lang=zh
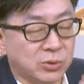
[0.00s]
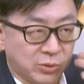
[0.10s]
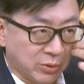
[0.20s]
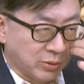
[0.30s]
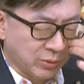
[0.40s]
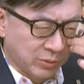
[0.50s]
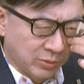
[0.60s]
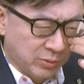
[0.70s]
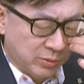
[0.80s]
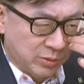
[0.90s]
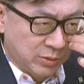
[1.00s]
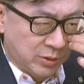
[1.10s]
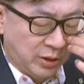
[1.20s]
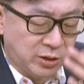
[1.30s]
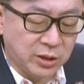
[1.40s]
就
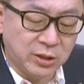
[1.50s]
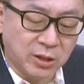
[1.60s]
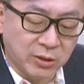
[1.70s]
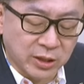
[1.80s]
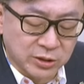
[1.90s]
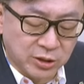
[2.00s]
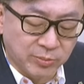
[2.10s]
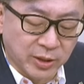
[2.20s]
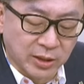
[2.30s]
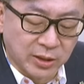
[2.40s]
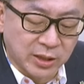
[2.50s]
一千到两千嘛，